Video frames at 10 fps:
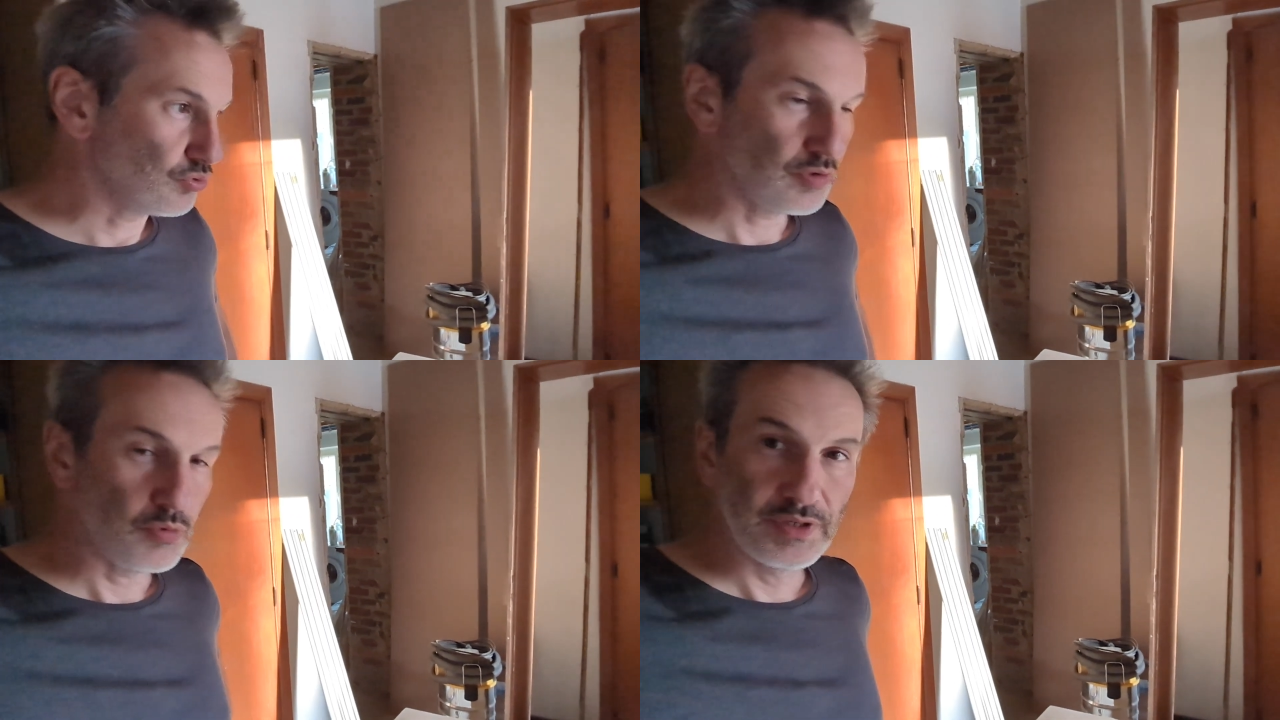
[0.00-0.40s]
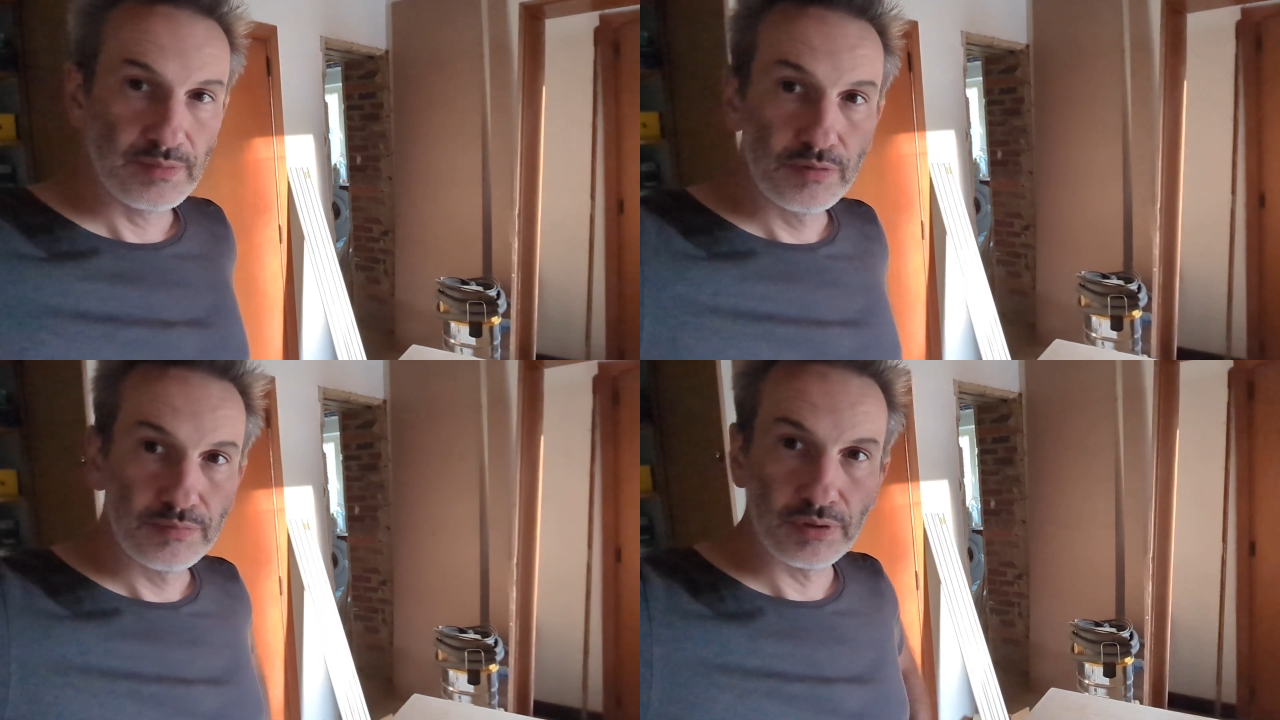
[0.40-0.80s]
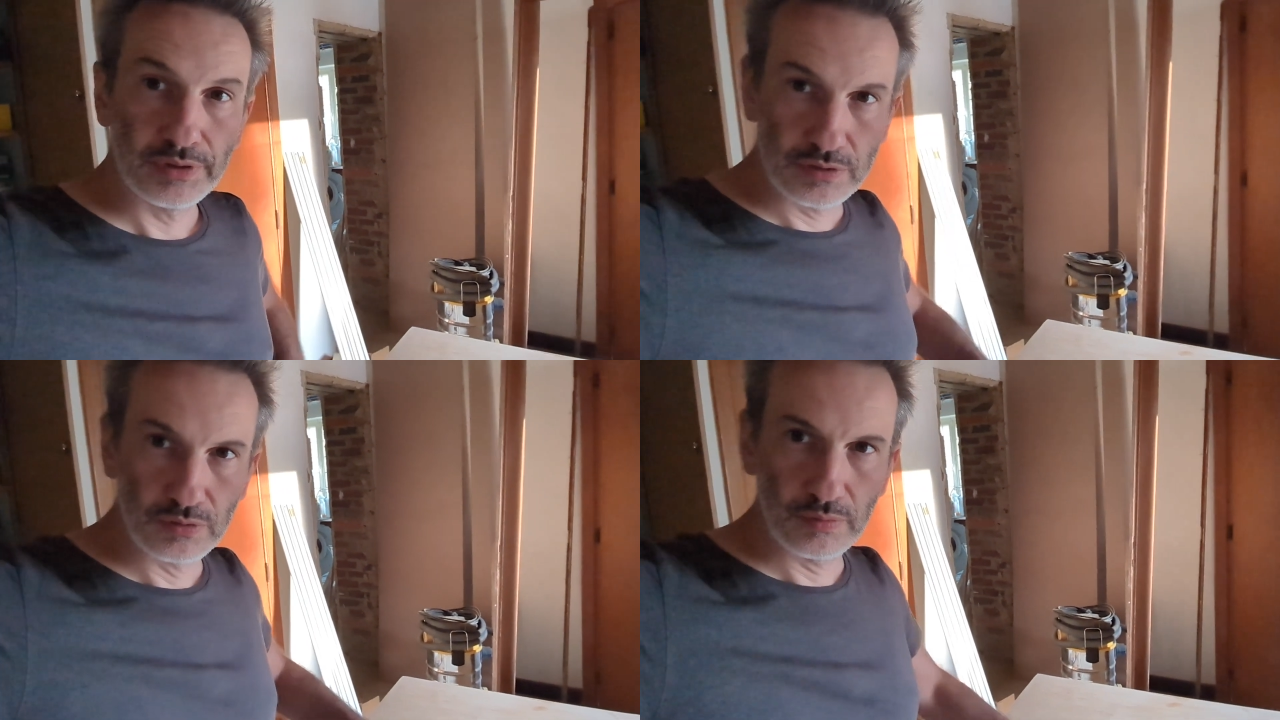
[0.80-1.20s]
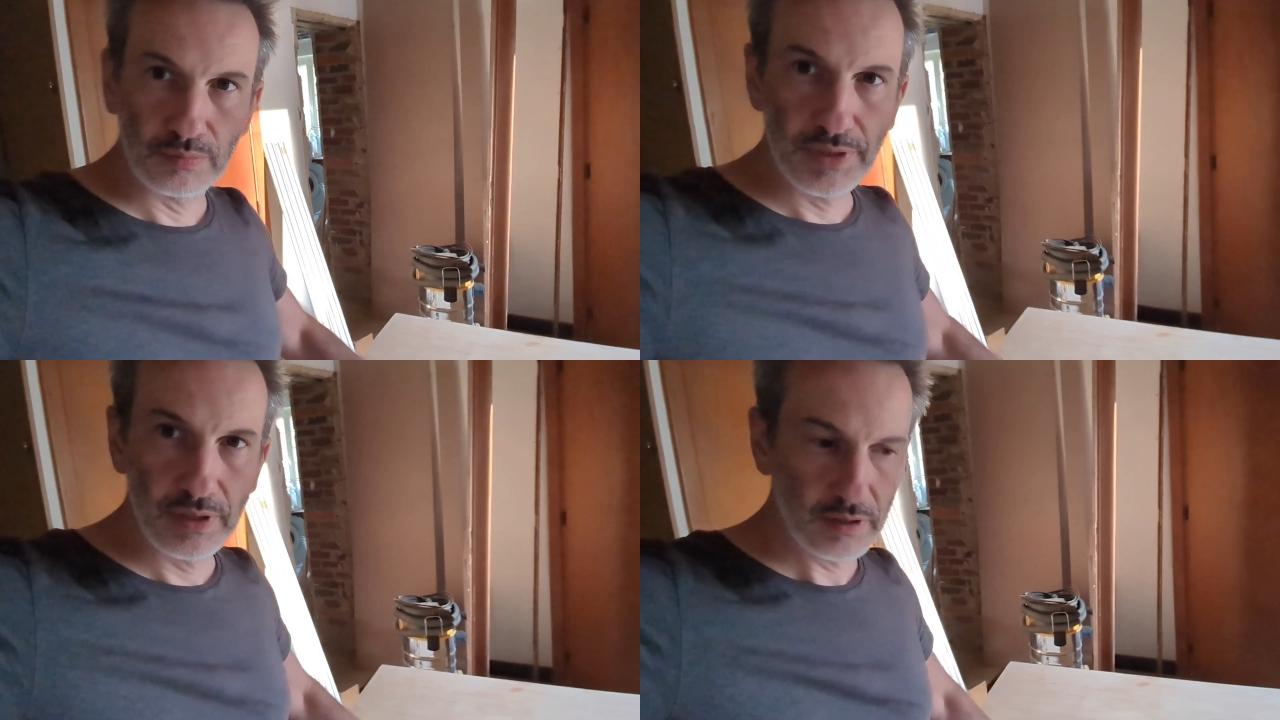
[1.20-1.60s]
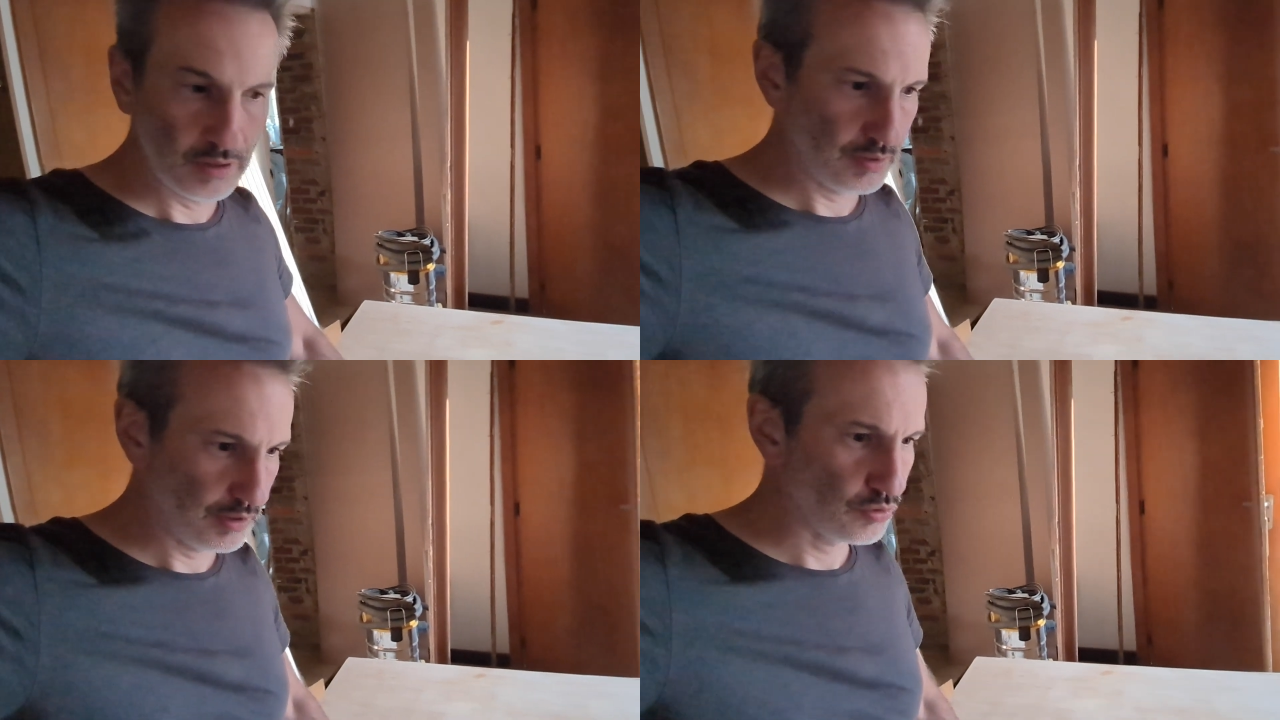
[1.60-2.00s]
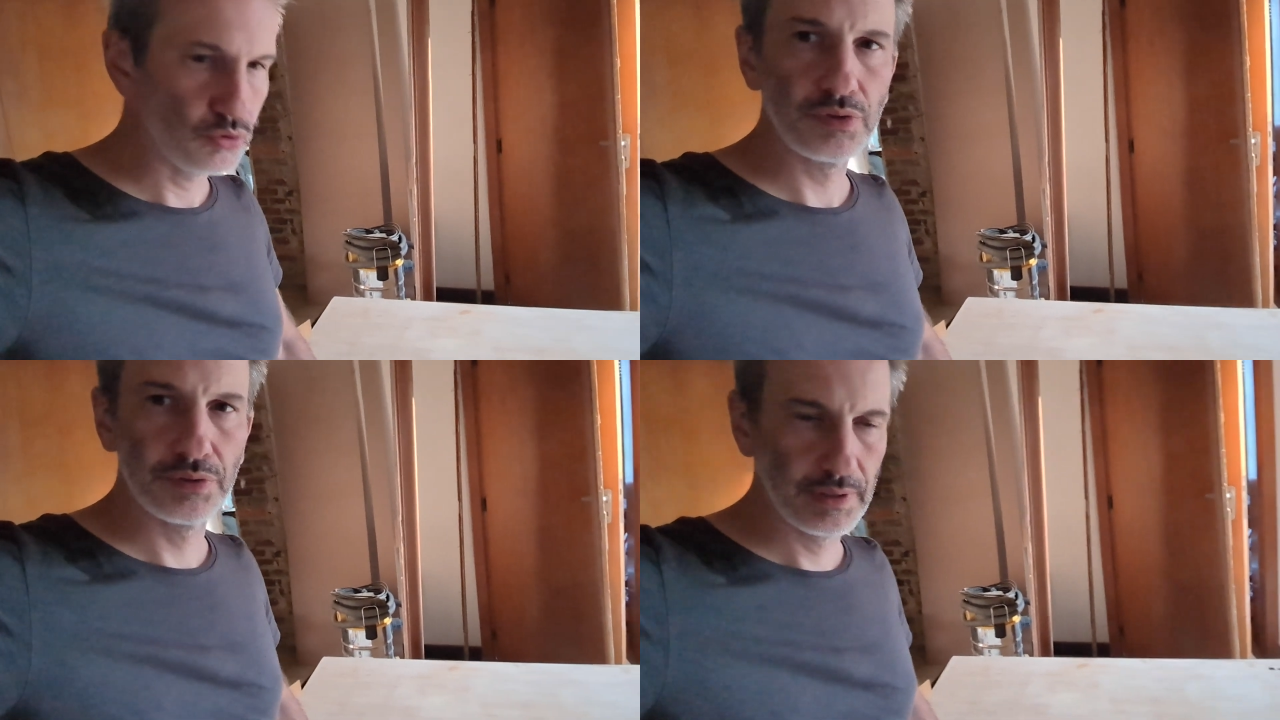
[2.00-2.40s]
vraiment des bonnes portes. Elles sont bien lourdes.